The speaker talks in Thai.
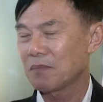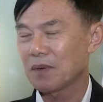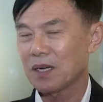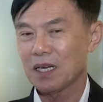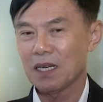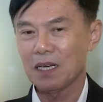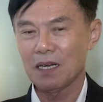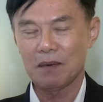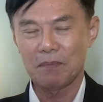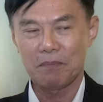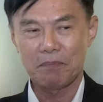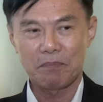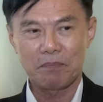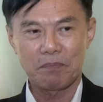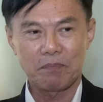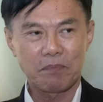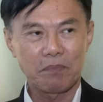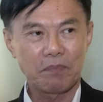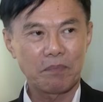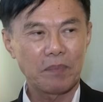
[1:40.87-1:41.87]
ก็
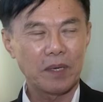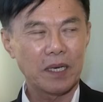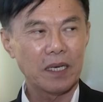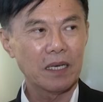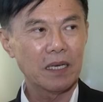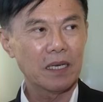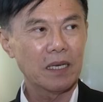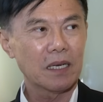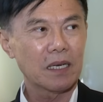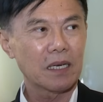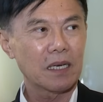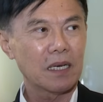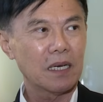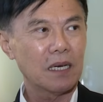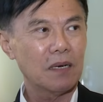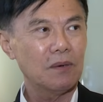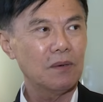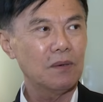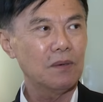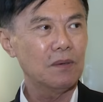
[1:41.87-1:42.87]
เป็น
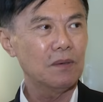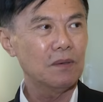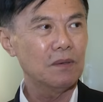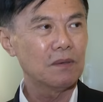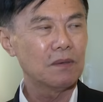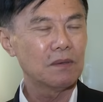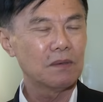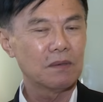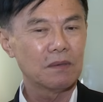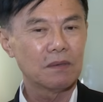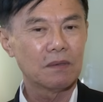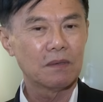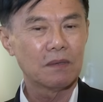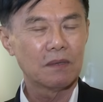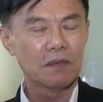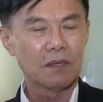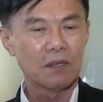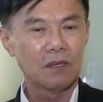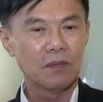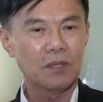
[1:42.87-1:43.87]
เขา
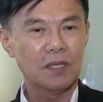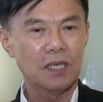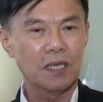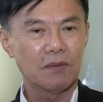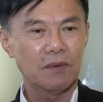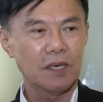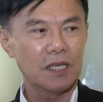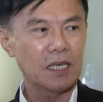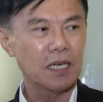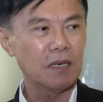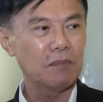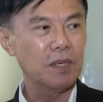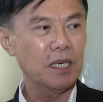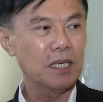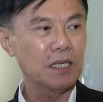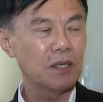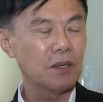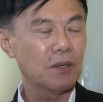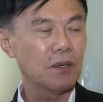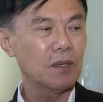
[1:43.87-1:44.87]
รู้สึกว่าท่านบิ๊ก
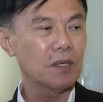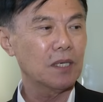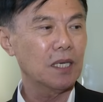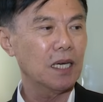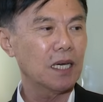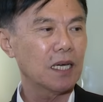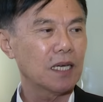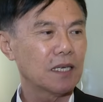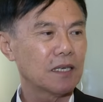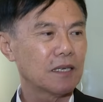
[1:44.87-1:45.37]
โจ๊กเนี่ย